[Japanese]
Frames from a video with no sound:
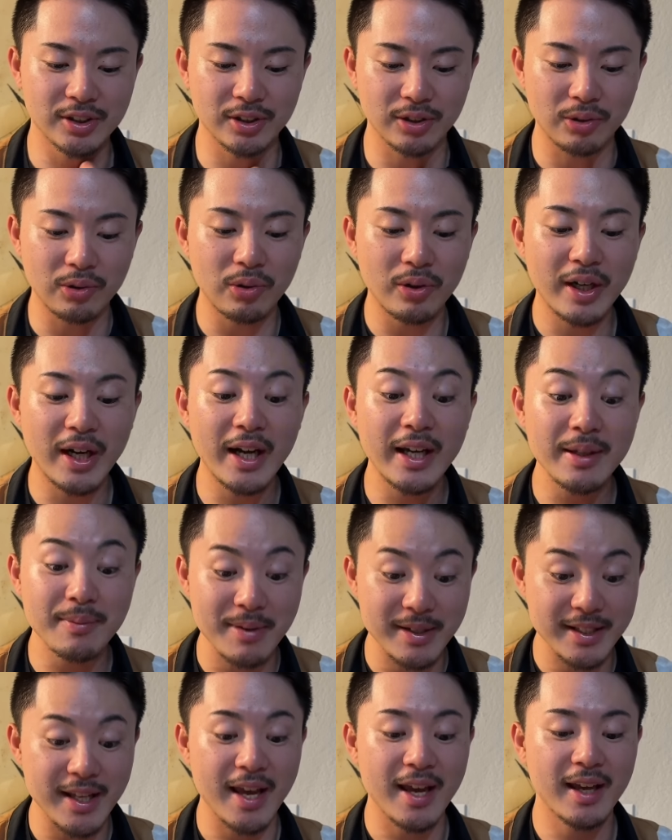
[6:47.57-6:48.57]
5回
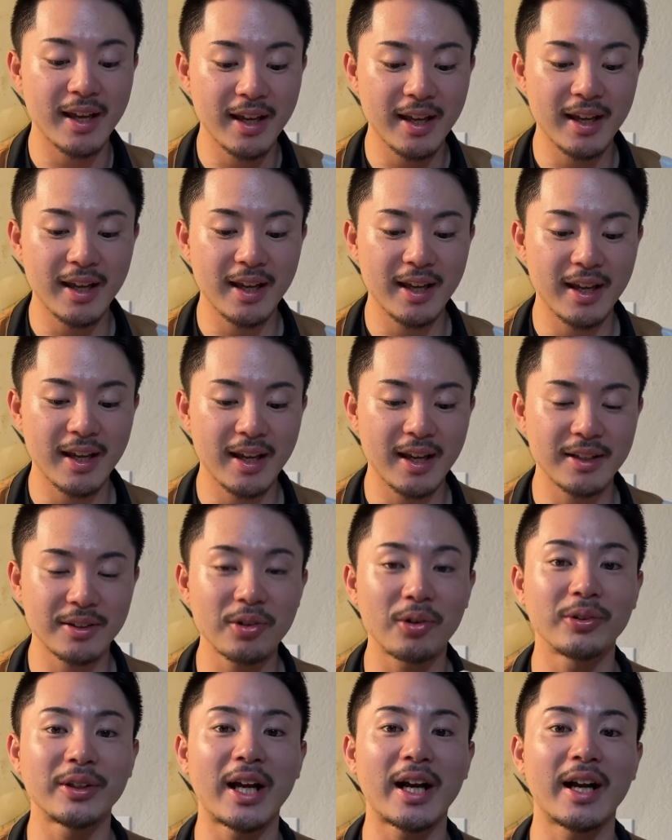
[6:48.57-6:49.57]
まで
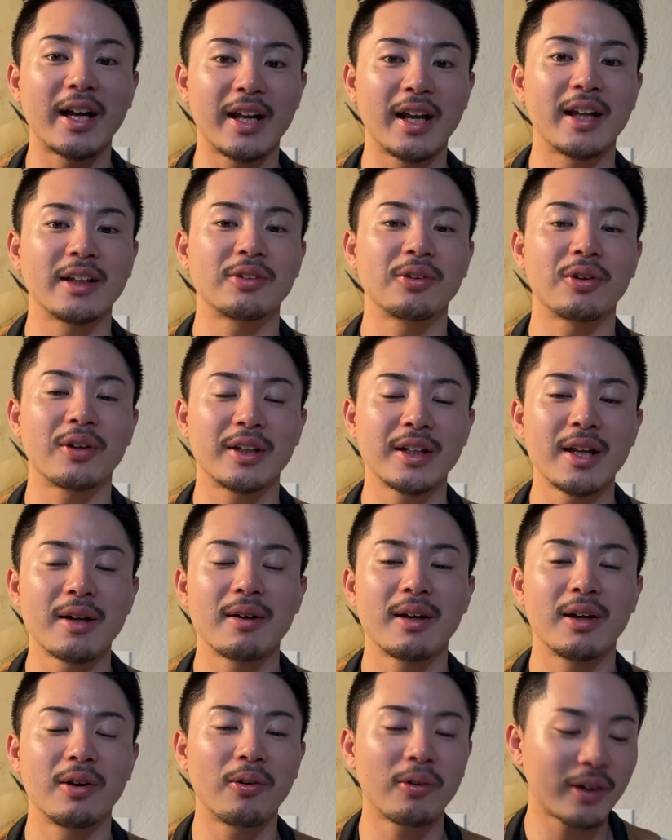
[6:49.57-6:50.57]
の流れというか
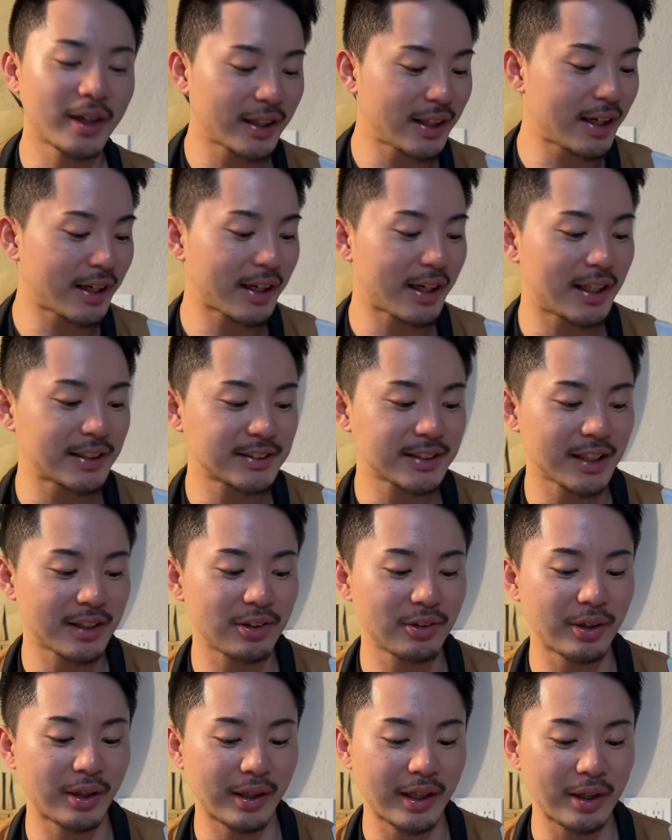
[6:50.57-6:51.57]
ね、6回、だけ8回、
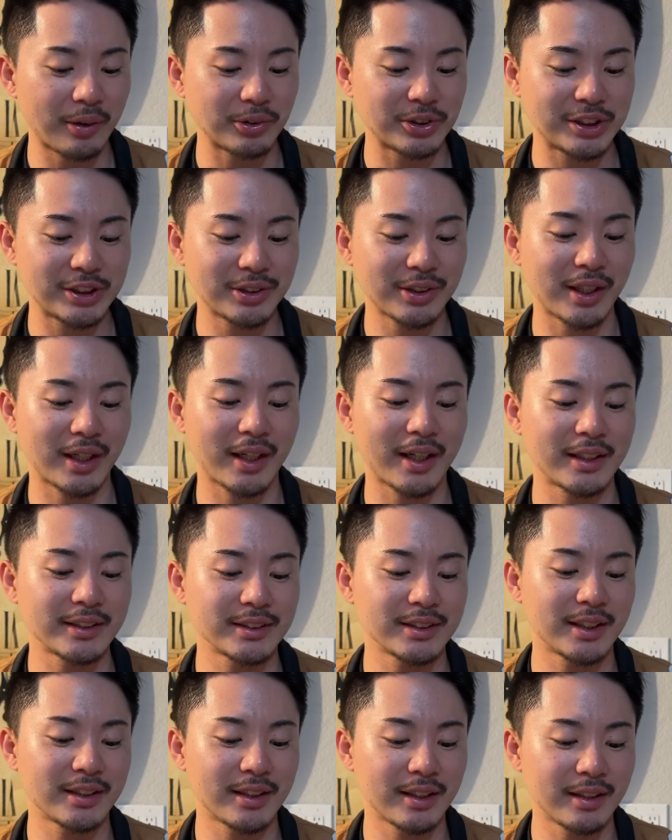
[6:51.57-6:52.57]
9回は結構静かな感
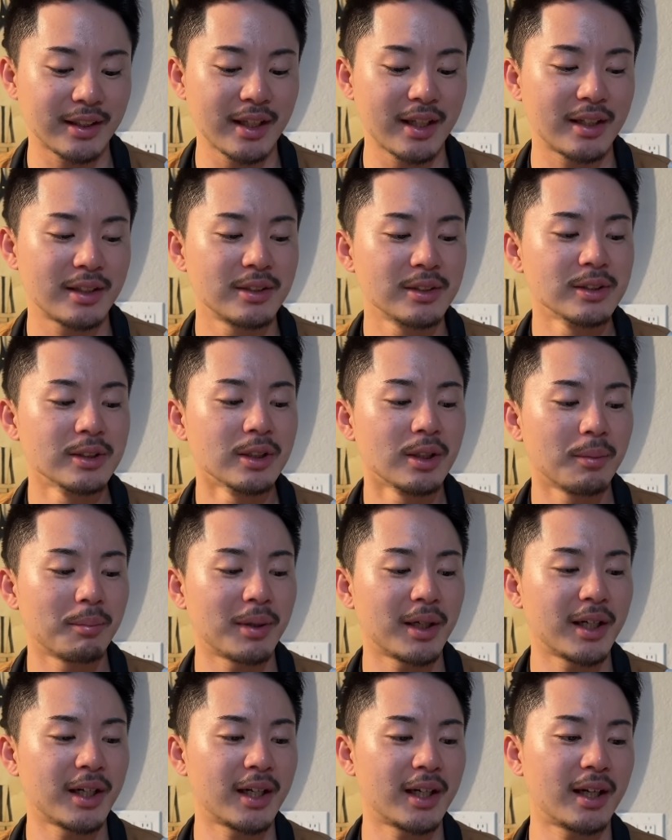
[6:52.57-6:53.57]
じになったんで、
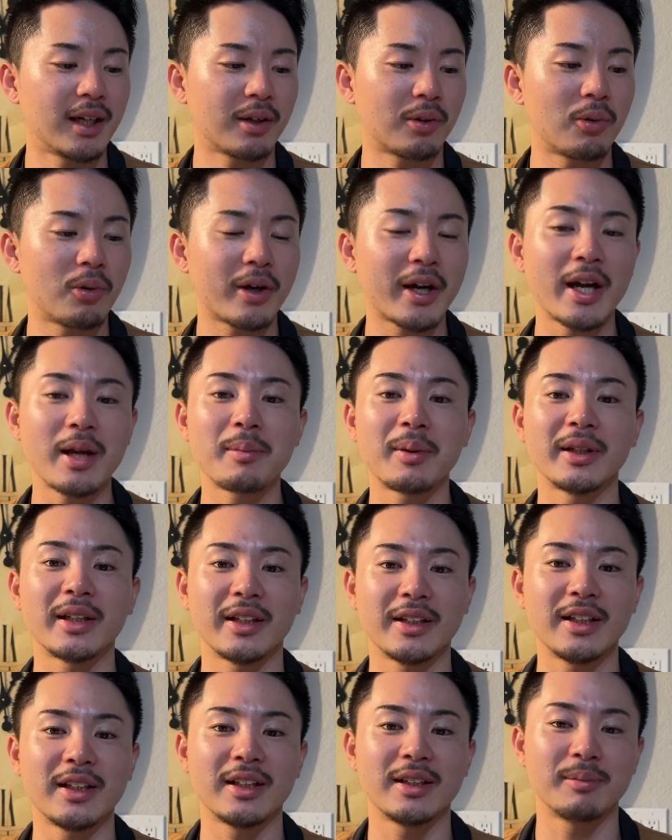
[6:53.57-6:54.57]
まあ、5回ま
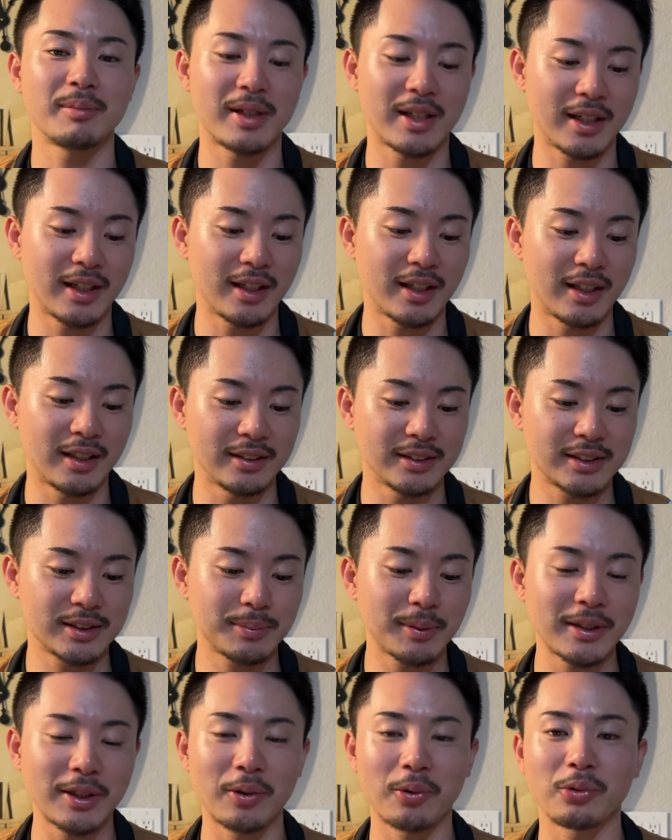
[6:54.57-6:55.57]
でにまあ
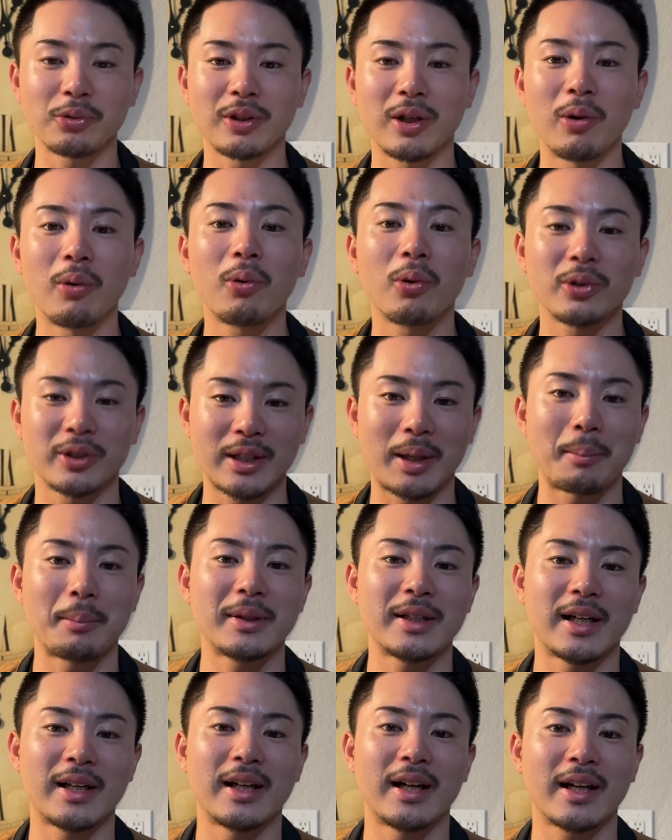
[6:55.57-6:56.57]
全てのことが起こった
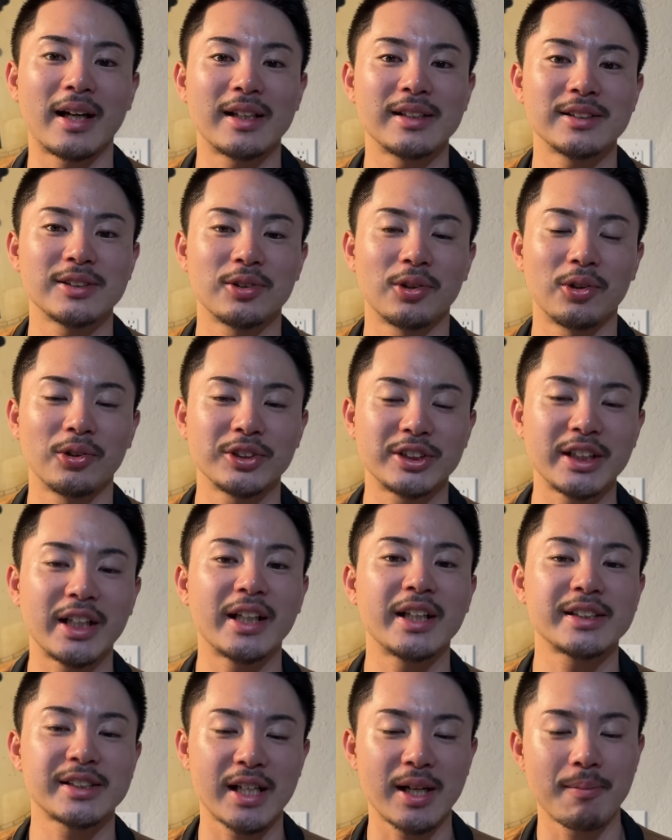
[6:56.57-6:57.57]
みたいな感じの試
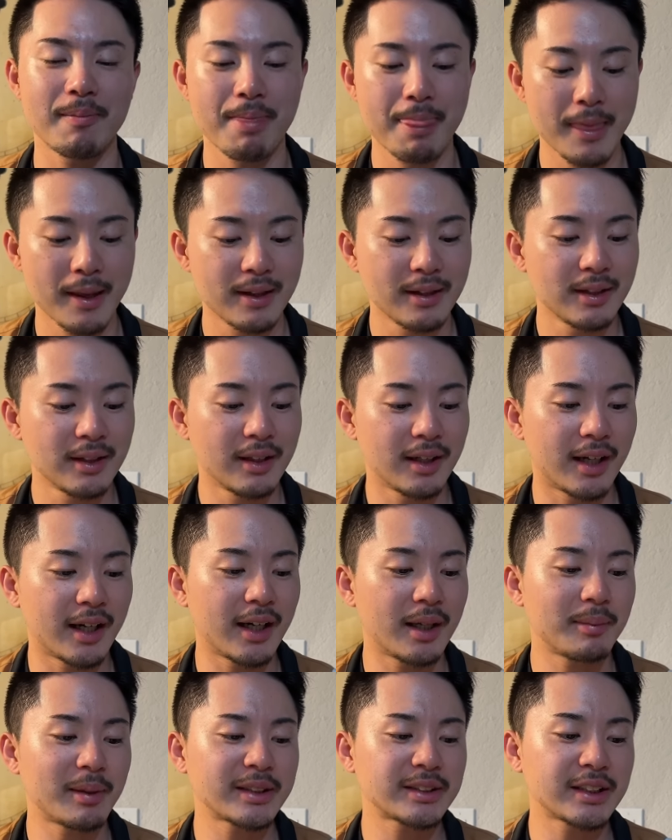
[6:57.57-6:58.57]
合でした。
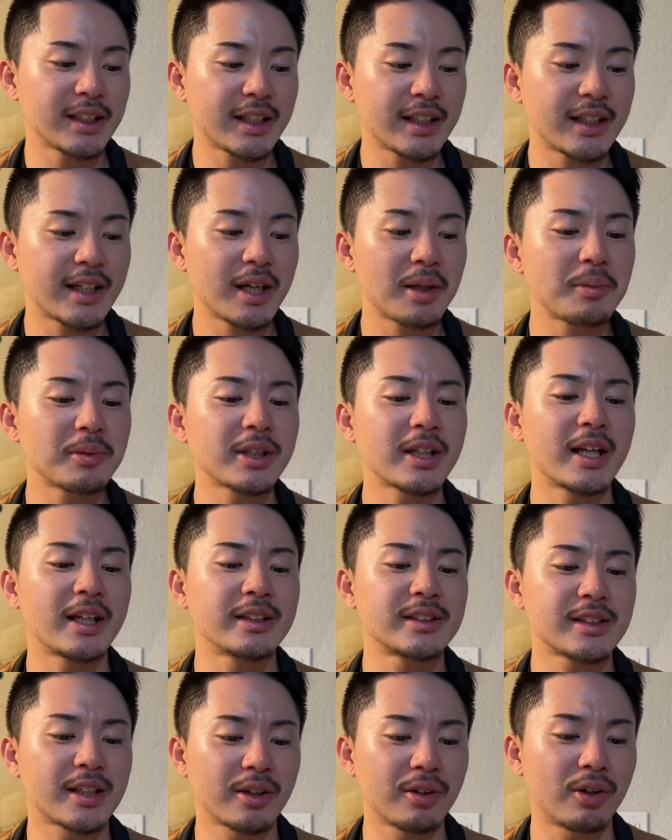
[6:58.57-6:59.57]
はい、まず1回表な
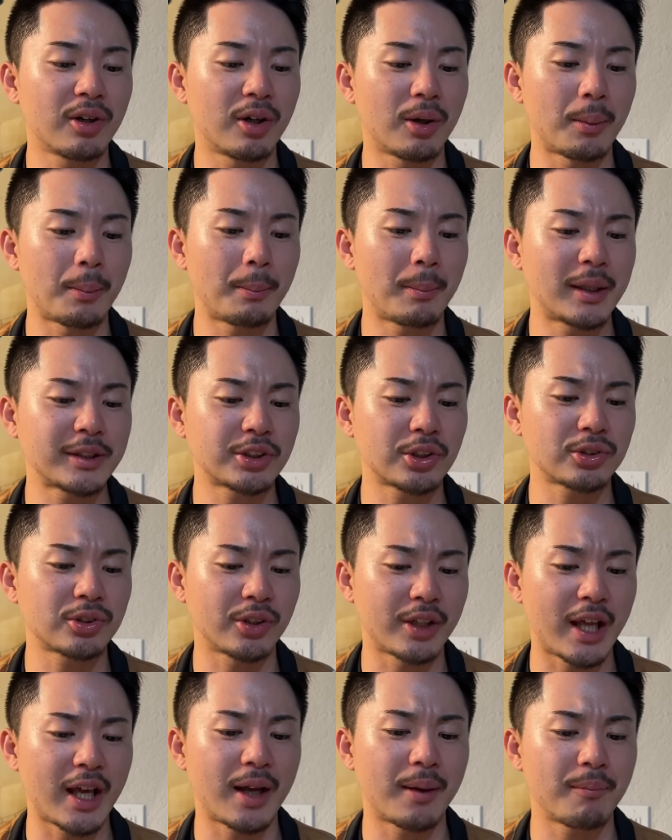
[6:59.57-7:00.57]
んですけど、まあ、ちょっ
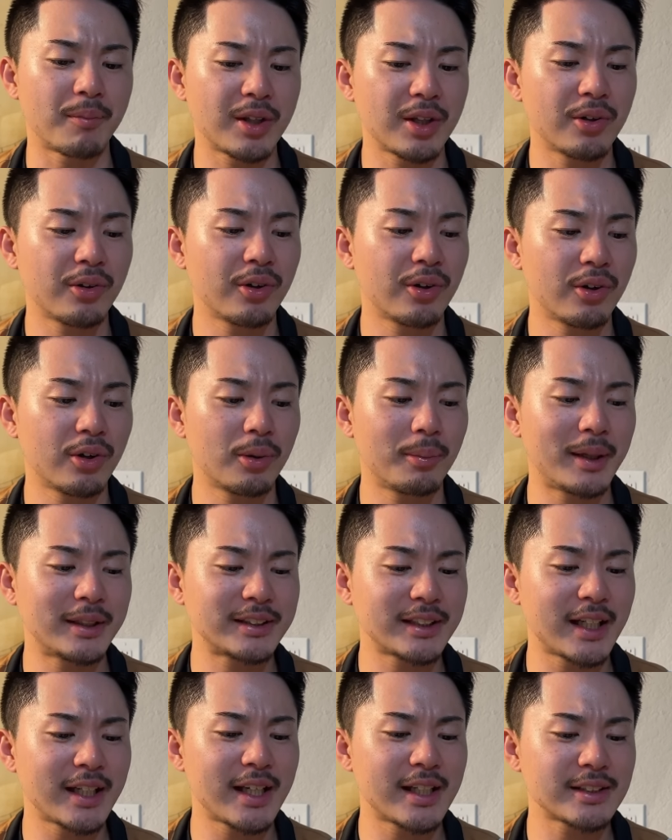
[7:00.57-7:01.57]
とね、いろいろ、ま
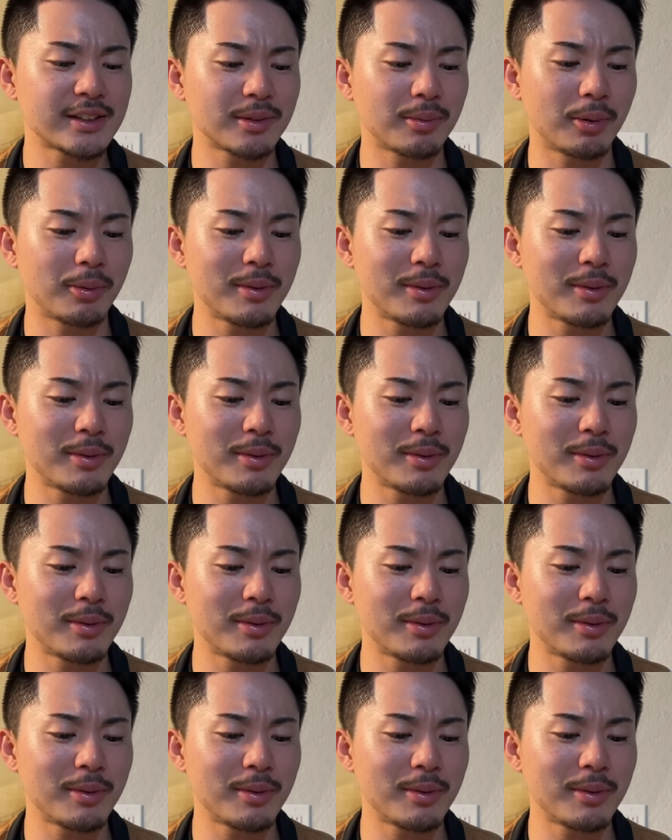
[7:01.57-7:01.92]
あ、ジャイアンツにも